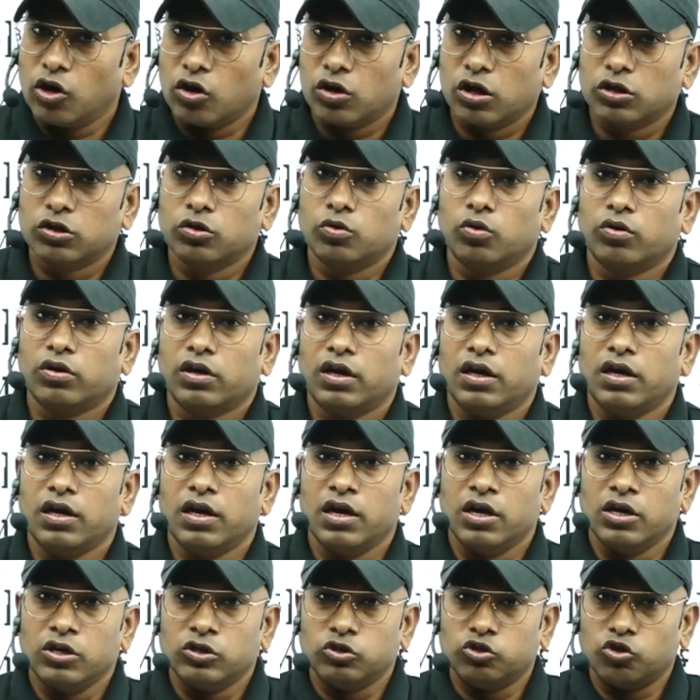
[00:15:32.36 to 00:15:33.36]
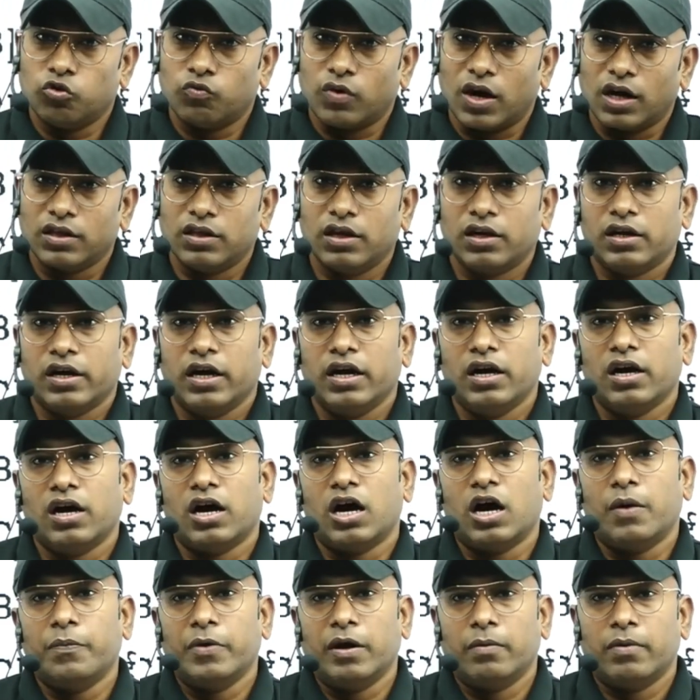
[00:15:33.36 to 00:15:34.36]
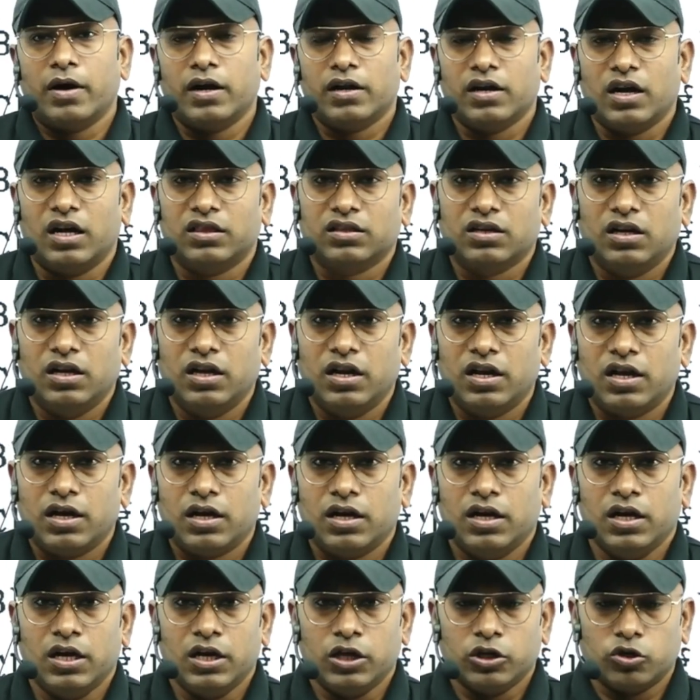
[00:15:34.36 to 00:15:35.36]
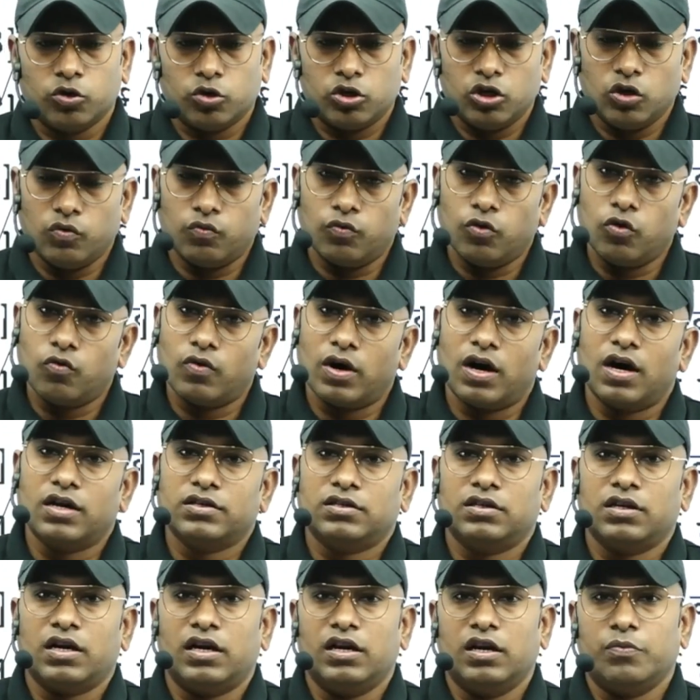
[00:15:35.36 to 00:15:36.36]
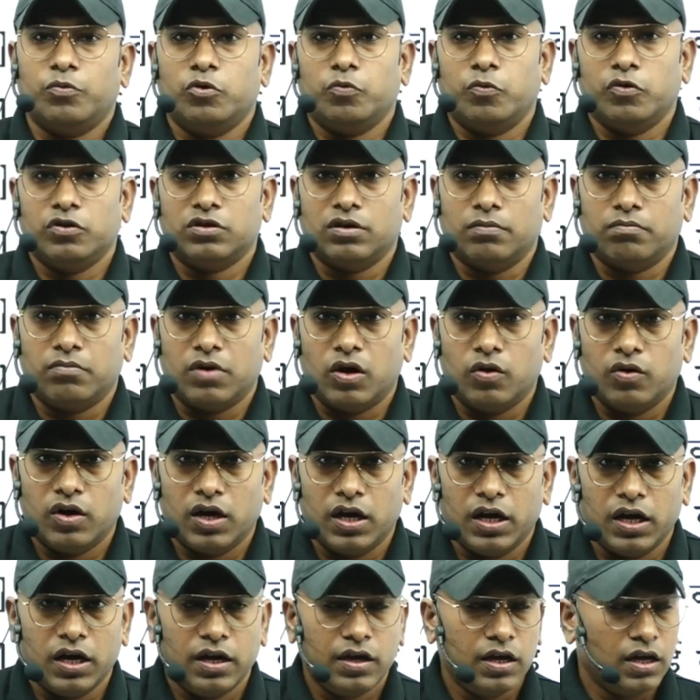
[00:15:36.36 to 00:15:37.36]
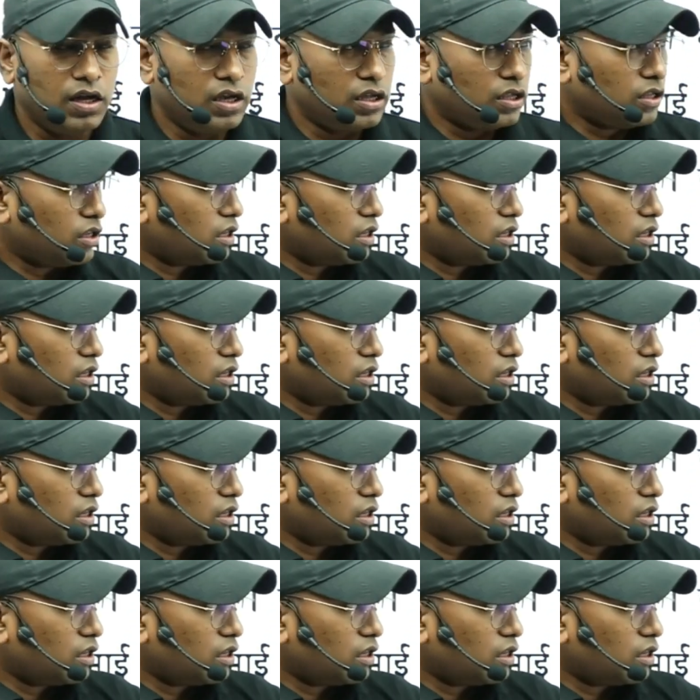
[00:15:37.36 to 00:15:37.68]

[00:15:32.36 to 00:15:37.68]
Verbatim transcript: रत्नों के जो वादक है आप एक बार याद कर लेना क्योंकि वो वहां से आने पूरी संभावना है ये